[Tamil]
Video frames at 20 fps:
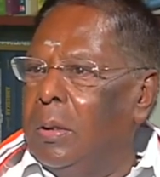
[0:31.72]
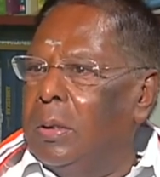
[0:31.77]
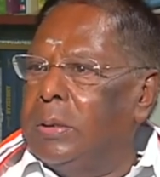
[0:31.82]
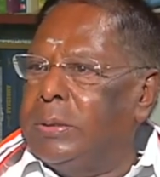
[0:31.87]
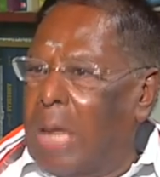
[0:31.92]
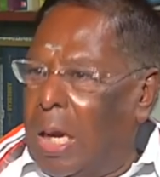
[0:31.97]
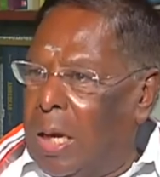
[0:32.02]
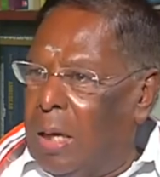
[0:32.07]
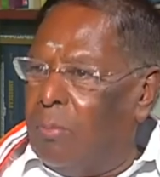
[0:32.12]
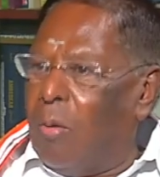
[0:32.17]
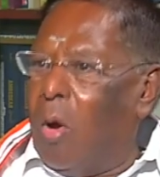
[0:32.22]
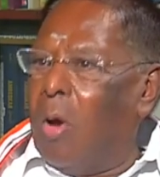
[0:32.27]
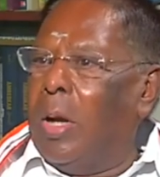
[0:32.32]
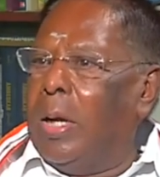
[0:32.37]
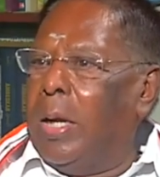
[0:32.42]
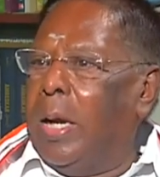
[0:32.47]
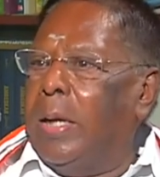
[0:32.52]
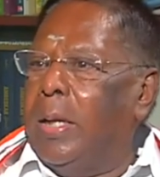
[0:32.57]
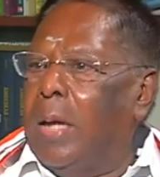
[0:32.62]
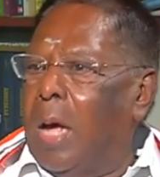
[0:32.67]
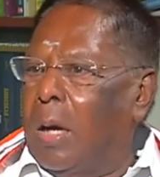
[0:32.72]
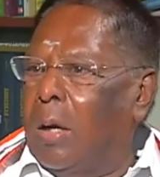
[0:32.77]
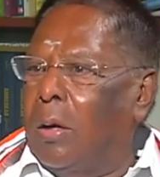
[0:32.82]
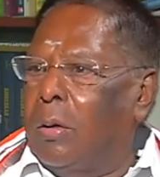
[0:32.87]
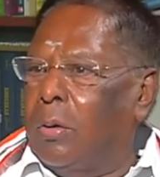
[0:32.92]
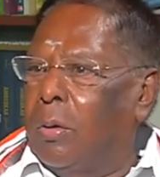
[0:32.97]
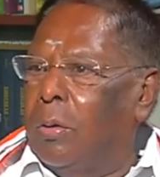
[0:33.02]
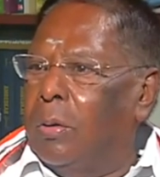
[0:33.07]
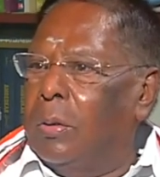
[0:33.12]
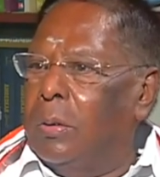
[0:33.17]
ஜெகன்மோகன் ரெட்டியாக
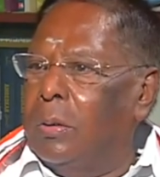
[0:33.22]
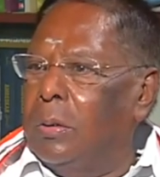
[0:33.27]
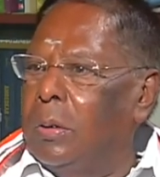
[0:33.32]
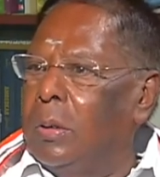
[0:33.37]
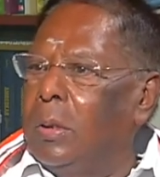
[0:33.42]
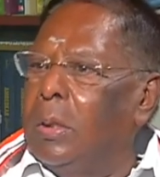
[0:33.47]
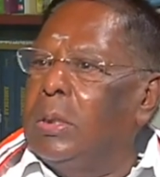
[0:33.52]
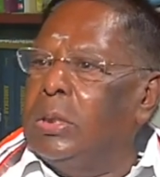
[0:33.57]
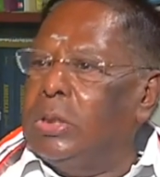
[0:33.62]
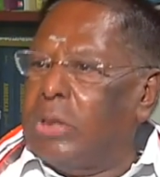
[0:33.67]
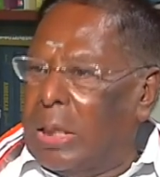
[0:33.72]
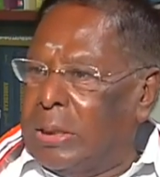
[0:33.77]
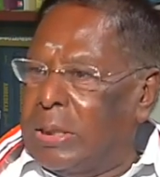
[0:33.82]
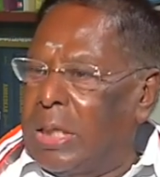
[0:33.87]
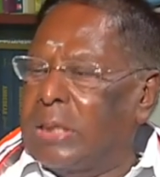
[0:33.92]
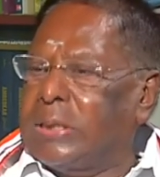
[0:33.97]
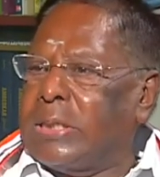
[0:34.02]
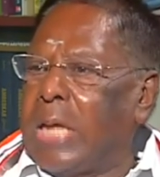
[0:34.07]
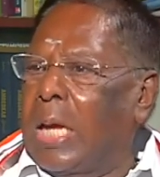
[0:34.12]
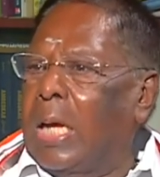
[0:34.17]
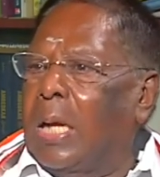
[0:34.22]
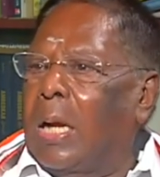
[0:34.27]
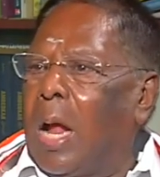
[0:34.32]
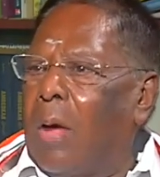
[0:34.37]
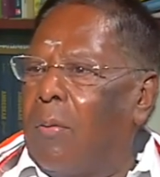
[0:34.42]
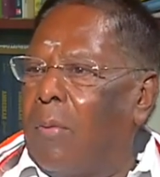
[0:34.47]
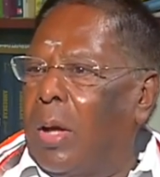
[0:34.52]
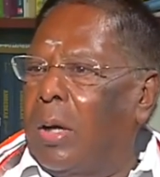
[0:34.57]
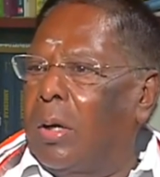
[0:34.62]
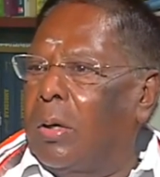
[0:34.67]
இருக்கட்டும் சந்திரசேகர்
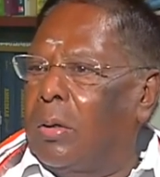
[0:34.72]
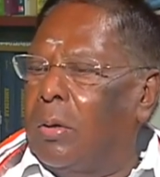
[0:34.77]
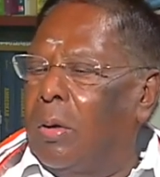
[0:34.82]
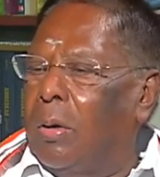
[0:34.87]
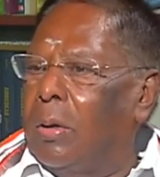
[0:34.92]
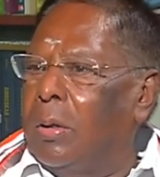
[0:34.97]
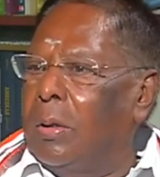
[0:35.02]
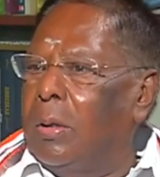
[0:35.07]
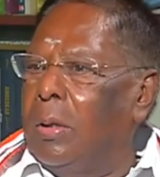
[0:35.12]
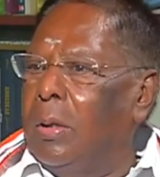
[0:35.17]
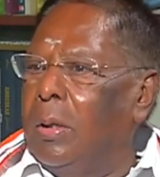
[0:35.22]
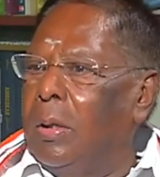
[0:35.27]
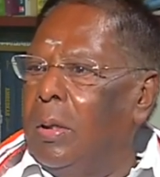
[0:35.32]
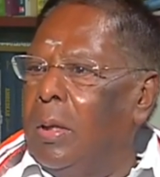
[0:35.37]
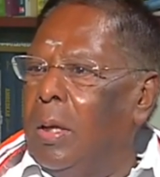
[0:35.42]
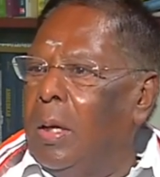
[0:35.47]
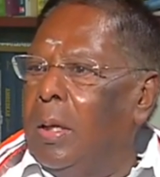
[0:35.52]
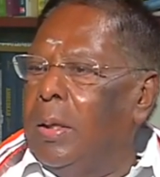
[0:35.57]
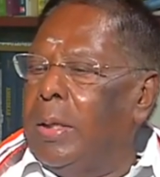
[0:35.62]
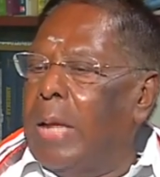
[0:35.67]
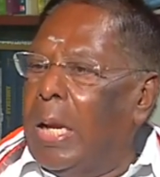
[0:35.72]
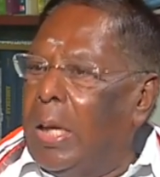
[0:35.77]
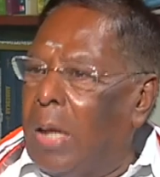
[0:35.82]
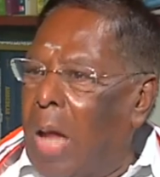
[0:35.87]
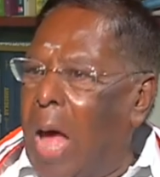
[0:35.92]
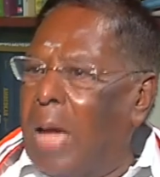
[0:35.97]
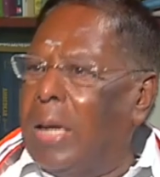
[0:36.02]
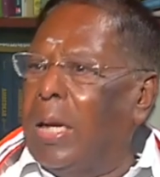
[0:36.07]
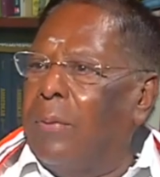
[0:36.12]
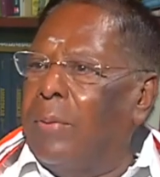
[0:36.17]
ராவாக இருக்கட்டும்
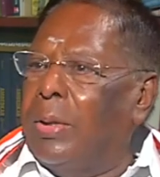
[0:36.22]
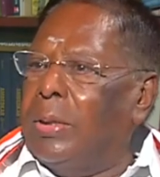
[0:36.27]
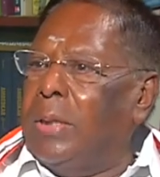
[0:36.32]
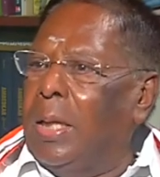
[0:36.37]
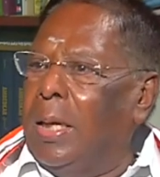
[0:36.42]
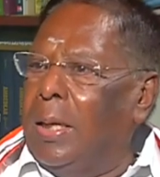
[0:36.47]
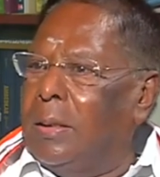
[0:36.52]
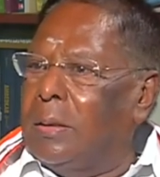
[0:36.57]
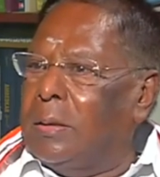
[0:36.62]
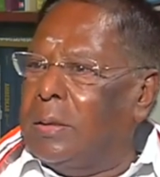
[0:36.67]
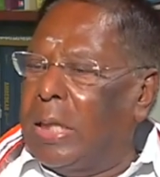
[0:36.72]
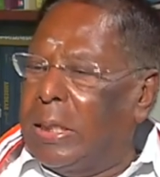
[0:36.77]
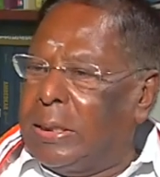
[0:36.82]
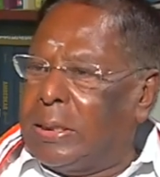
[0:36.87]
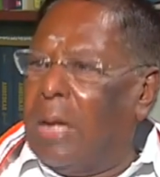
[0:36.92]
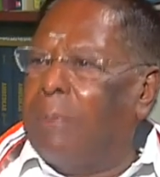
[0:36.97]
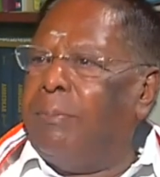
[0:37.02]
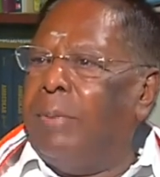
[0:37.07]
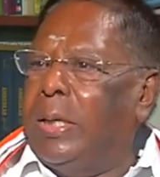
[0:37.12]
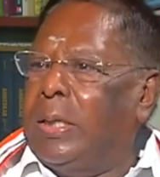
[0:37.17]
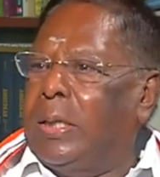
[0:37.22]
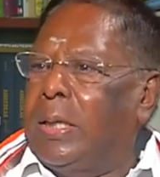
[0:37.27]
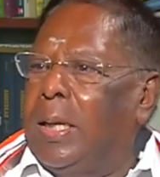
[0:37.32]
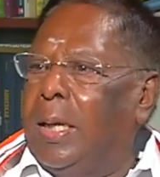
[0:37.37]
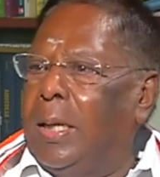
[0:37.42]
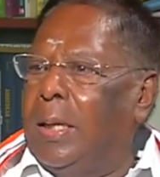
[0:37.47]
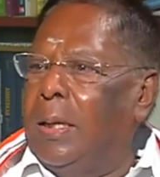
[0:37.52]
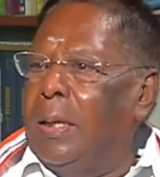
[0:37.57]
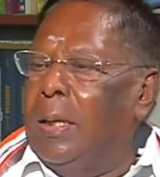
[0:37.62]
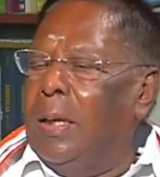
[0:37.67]
எல்லாரையும் வந்து திட்டமிட்டு
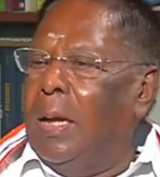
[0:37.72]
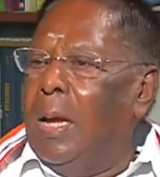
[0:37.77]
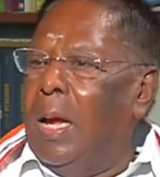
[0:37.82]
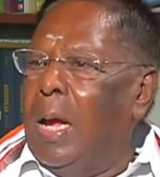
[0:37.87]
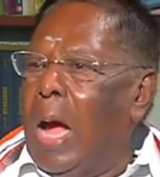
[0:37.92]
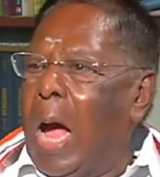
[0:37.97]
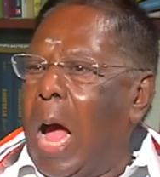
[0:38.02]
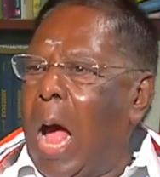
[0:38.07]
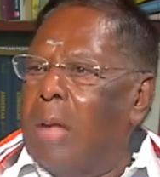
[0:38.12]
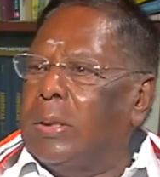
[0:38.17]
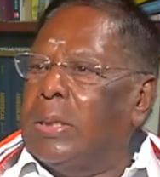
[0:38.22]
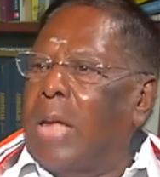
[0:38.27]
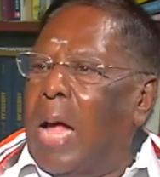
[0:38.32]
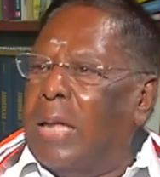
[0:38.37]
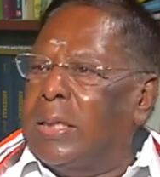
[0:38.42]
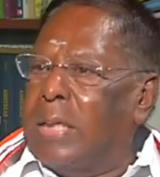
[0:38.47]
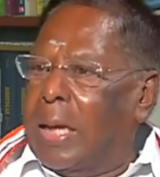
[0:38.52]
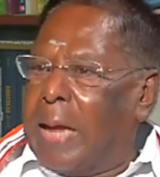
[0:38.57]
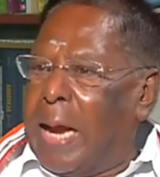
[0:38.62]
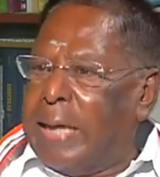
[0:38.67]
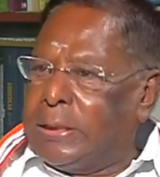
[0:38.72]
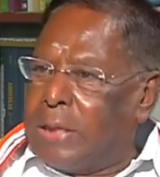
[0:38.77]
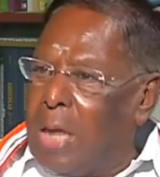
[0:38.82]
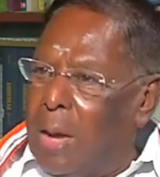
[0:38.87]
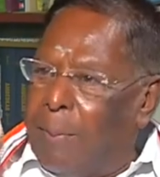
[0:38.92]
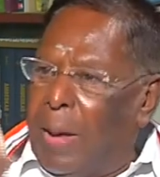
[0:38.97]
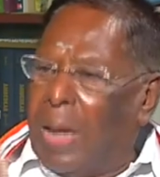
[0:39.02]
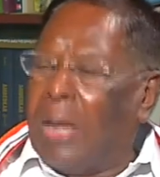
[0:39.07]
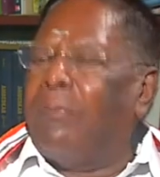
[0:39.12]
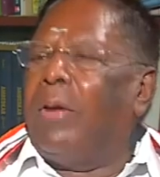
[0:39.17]
அந்த அந்த கட்சியை
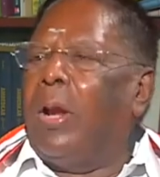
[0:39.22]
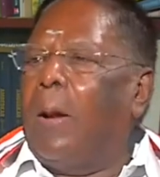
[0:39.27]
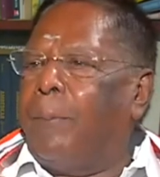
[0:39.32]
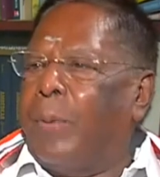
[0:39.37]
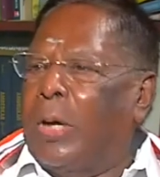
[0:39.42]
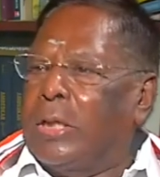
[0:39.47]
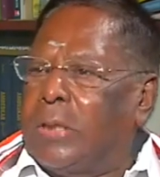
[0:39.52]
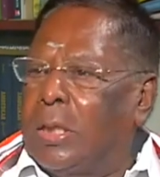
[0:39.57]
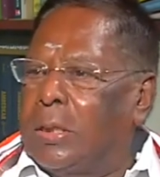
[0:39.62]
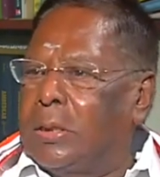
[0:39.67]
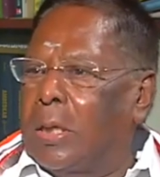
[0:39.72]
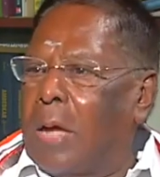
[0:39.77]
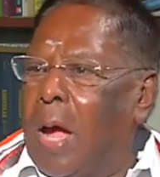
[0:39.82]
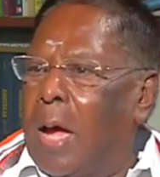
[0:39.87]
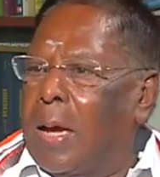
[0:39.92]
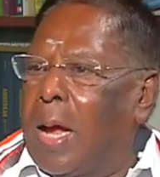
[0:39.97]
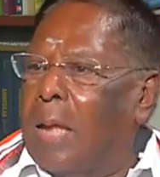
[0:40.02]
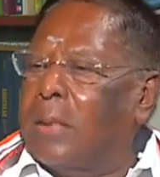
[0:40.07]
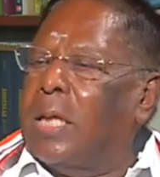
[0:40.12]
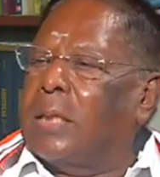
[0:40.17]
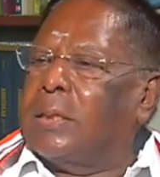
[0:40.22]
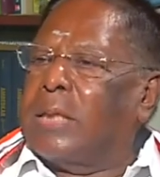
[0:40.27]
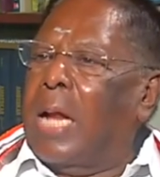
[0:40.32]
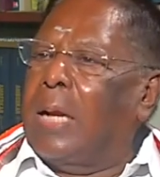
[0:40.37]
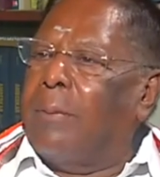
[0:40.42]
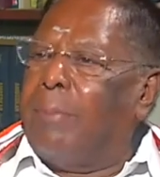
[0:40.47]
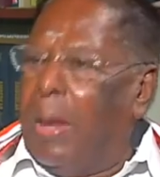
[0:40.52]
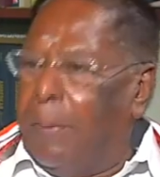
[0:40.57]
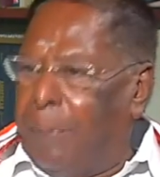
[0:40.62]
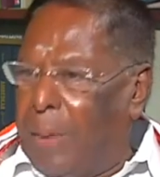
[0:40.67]
பலவீனப்படுத்துறதுக்காக அந்த
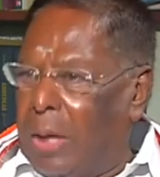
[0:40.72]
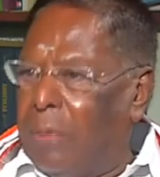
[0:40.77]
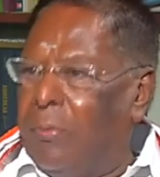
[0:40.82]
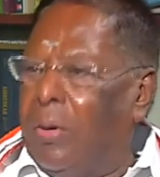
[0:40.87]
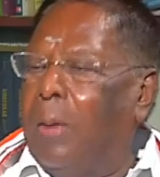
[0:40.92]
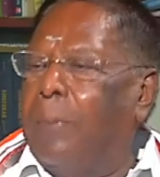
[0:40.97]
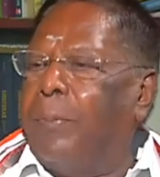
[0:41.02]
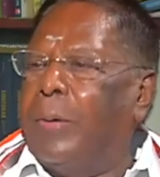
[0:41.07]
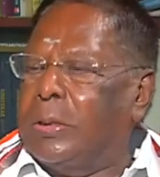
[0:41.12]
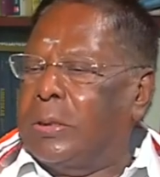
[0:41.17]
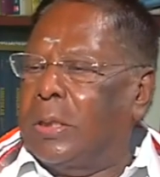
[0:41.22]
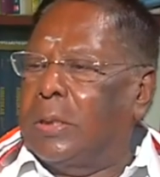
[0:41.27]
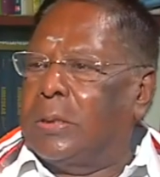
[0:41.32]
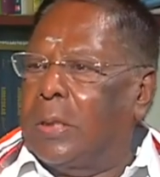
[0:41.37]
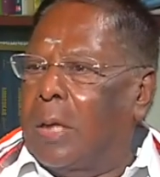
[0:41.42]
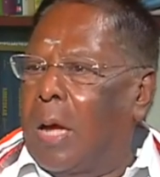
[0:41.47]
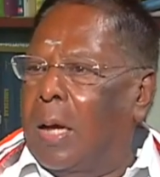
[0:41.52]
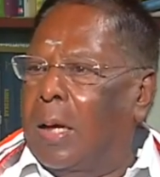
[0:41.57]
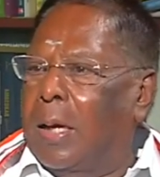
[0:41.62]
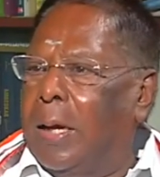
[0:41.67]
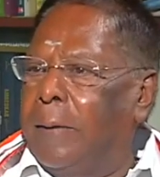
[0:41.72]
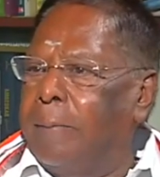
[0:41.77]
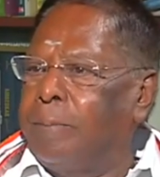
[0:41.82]
தலைமையை பலவீனப்படுத்துறதுக்காக